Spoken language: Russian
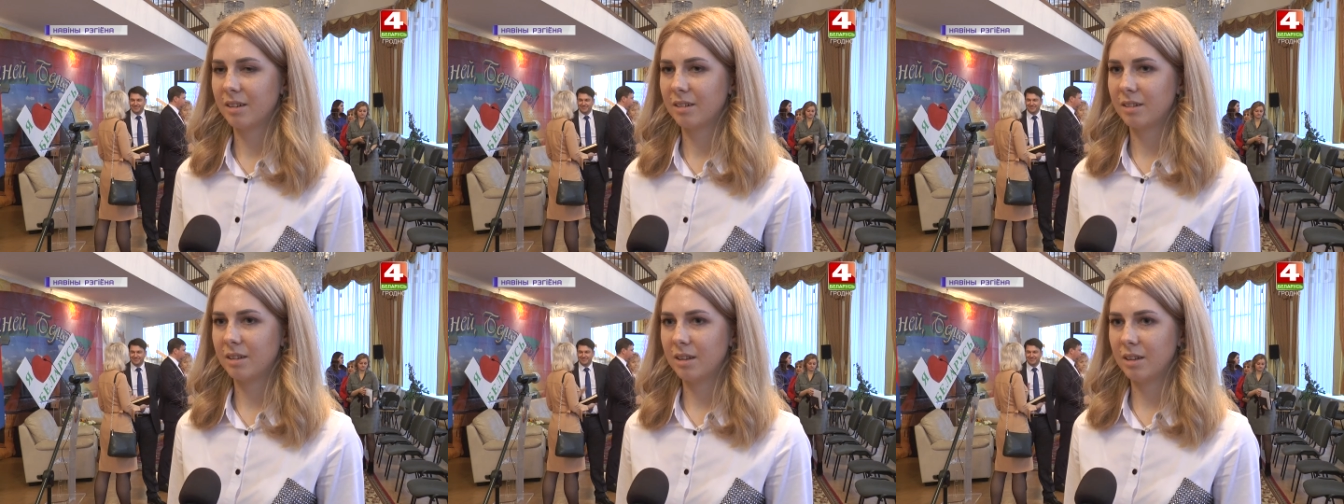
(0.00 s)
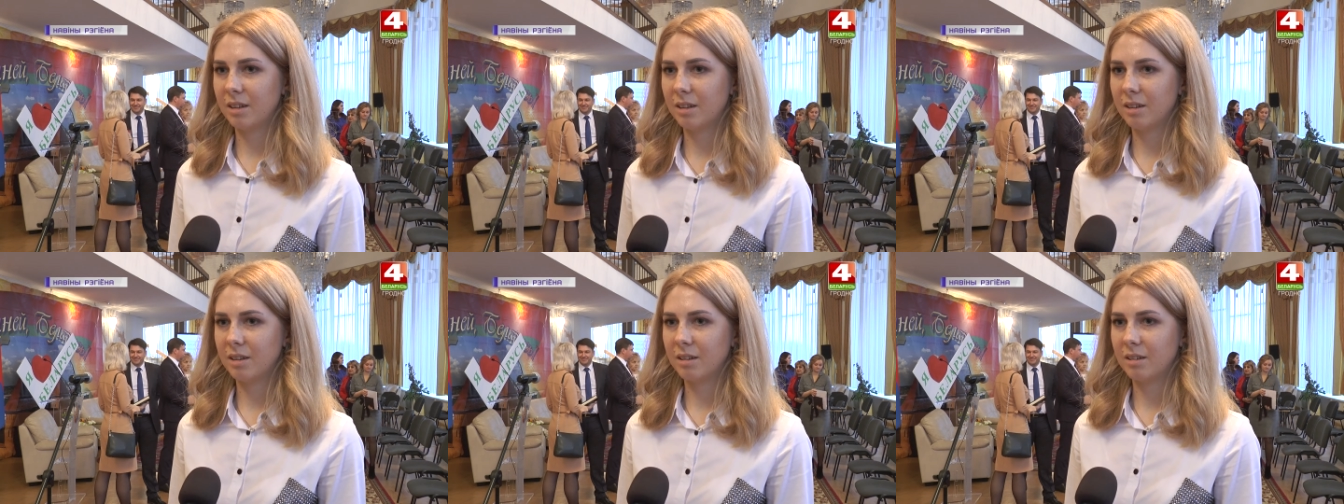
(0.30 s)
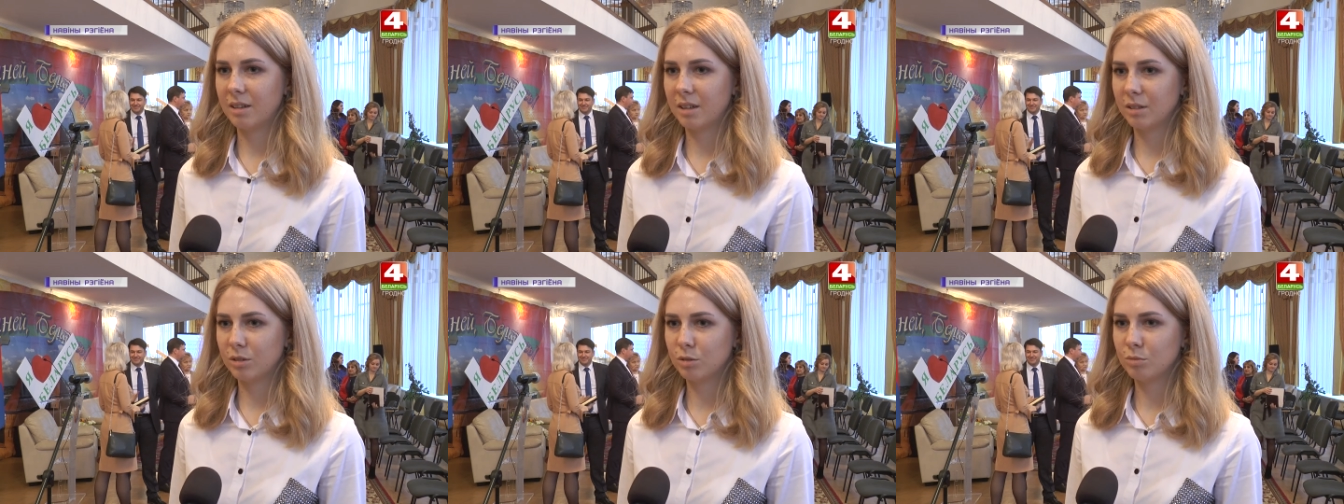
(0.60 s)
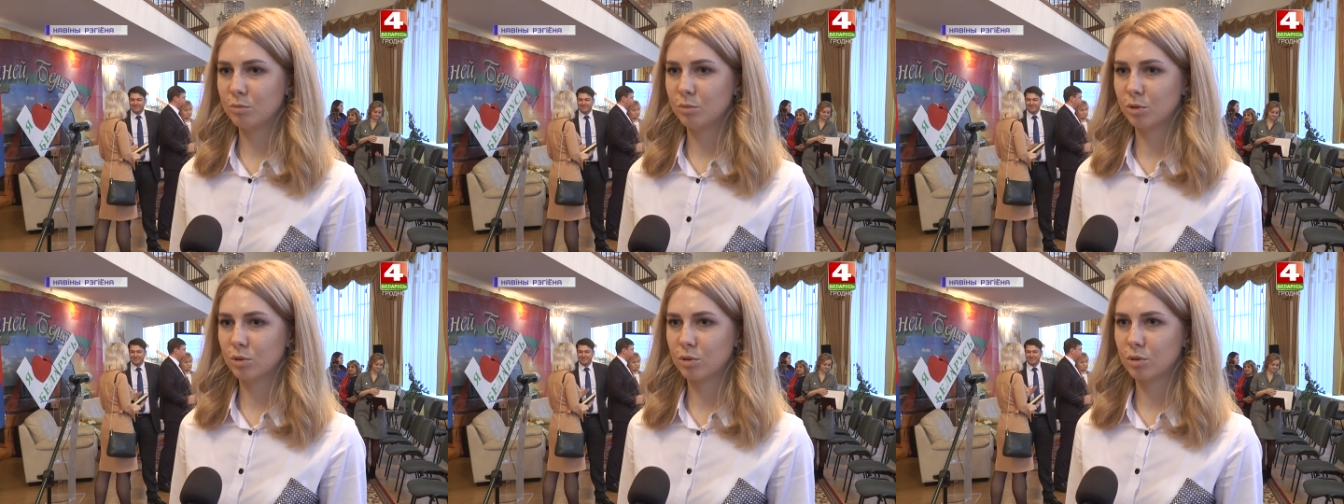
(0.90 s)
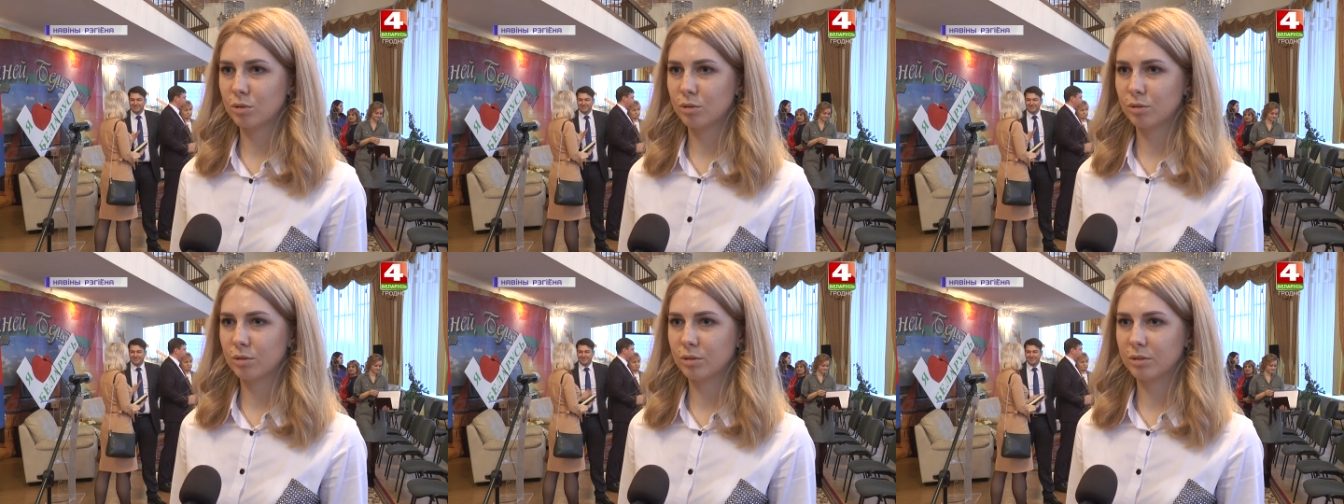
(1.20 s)
И я думаю,
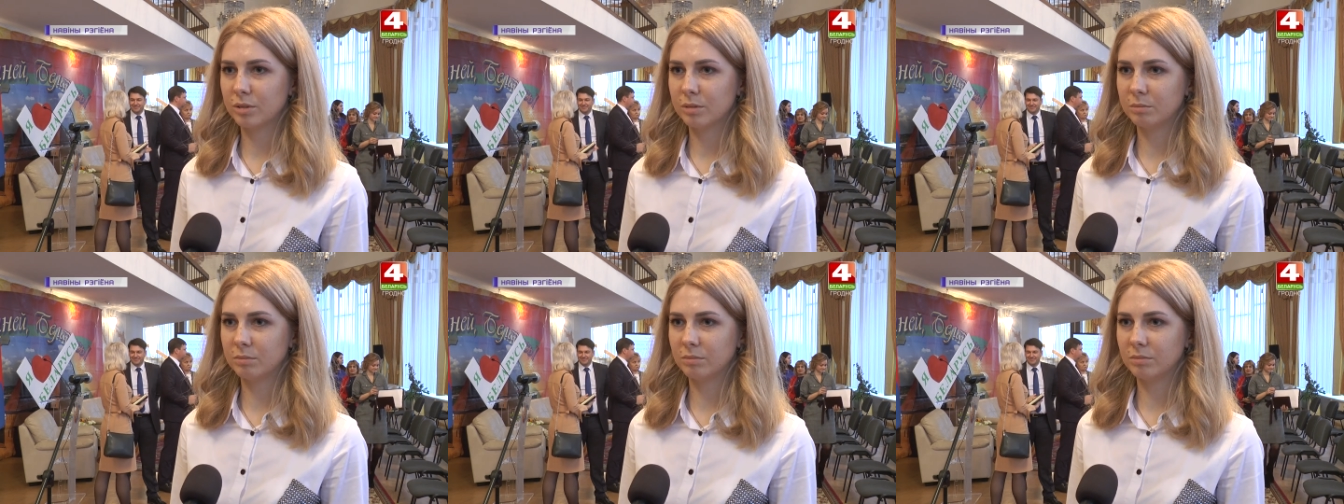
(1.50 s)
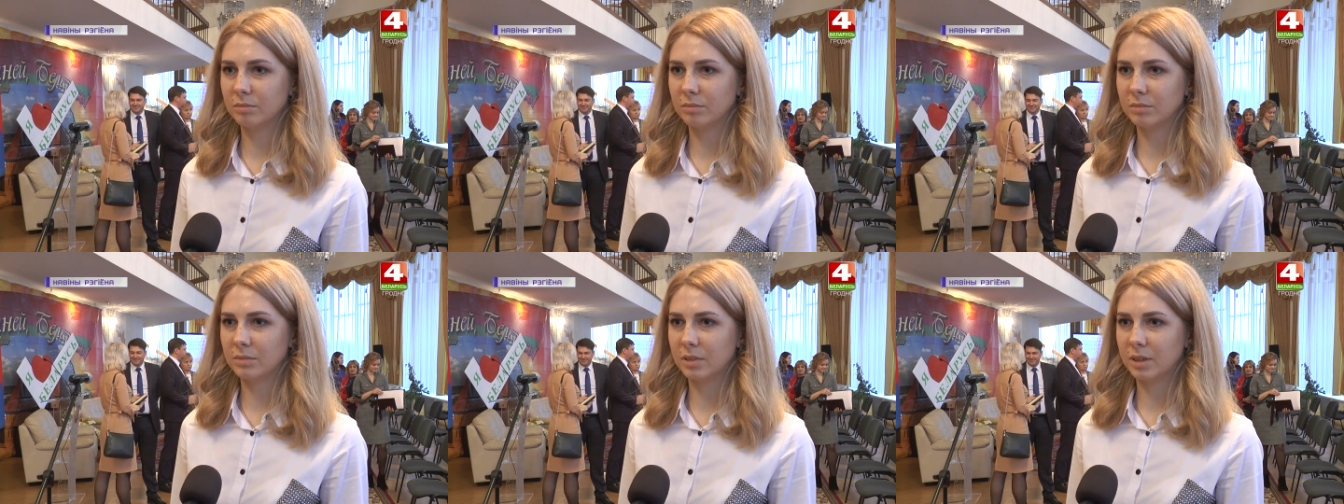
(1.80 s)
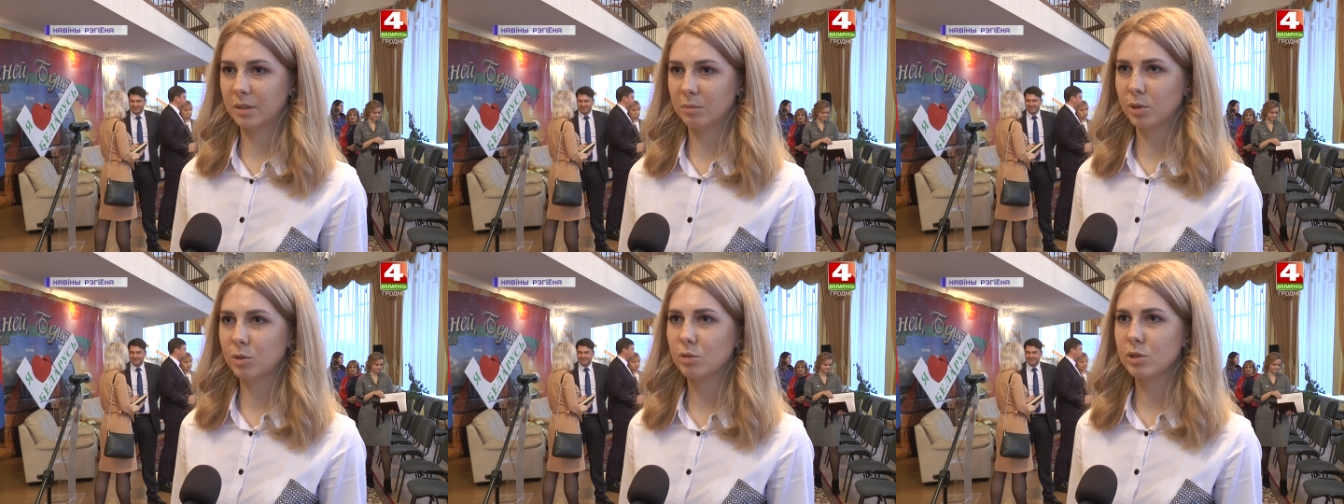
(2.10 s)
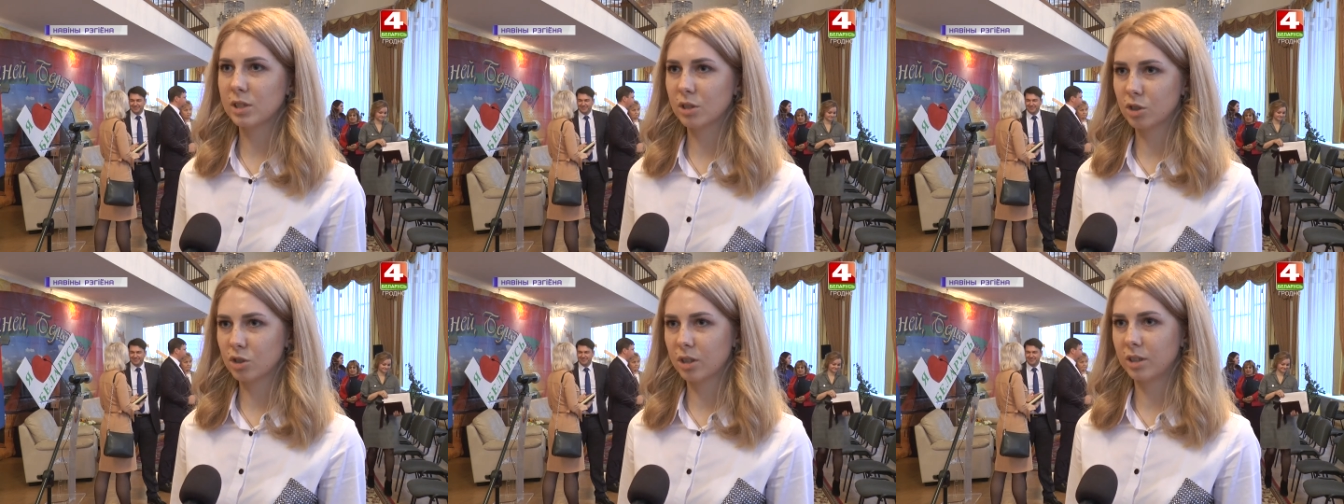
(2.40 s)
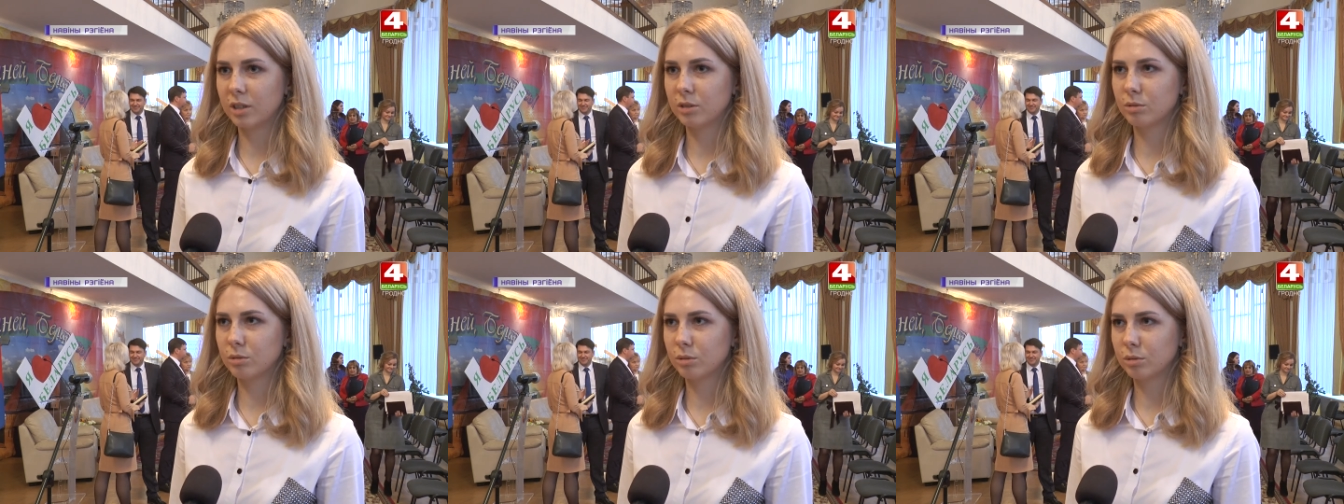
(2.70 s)
что а, мы
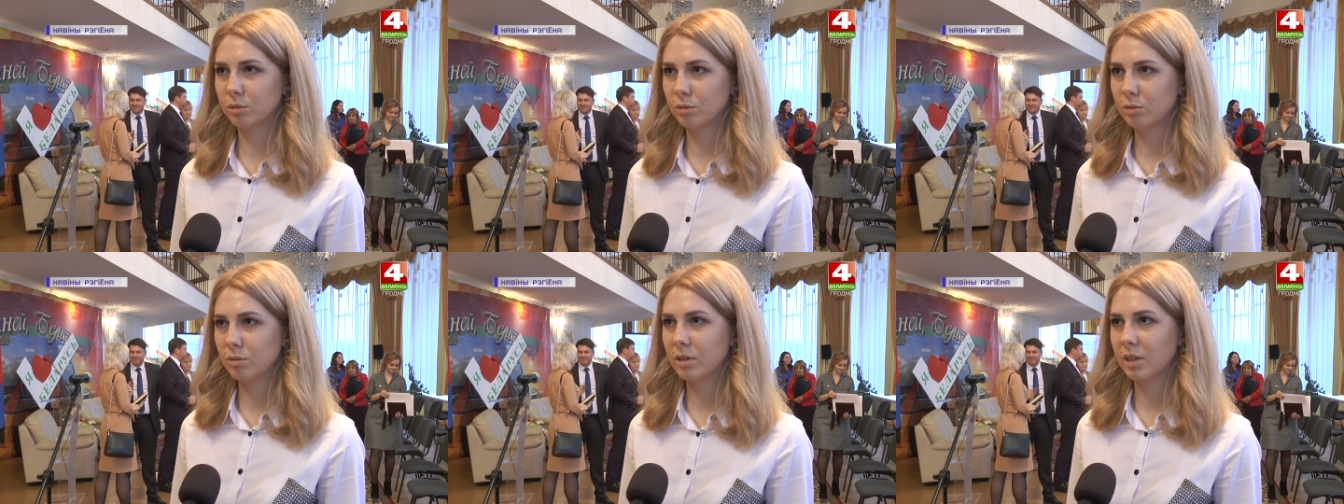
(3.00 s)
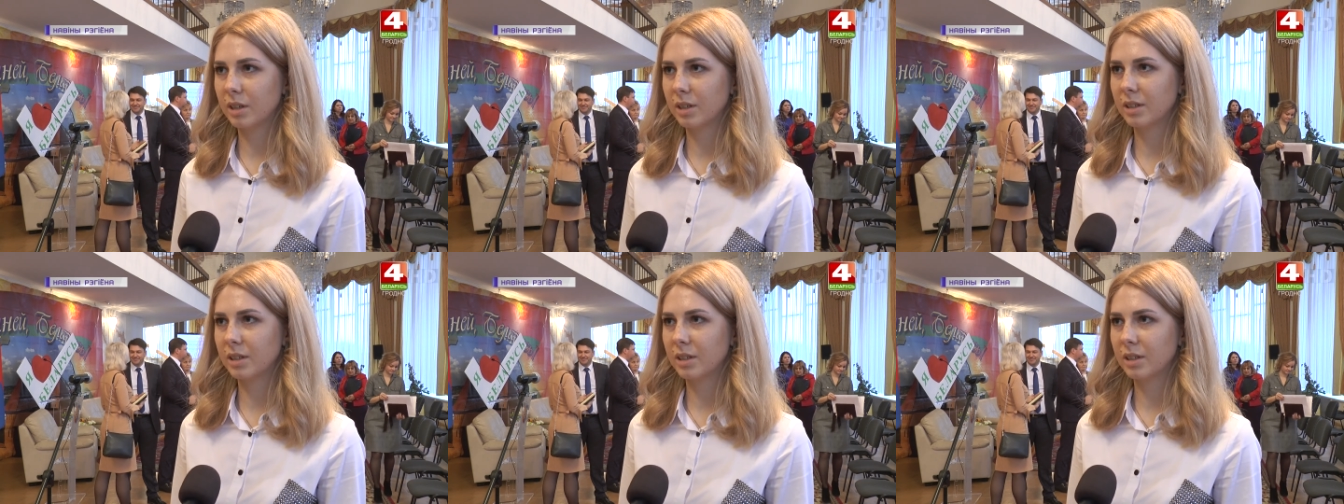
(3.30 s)
услышали друг друга,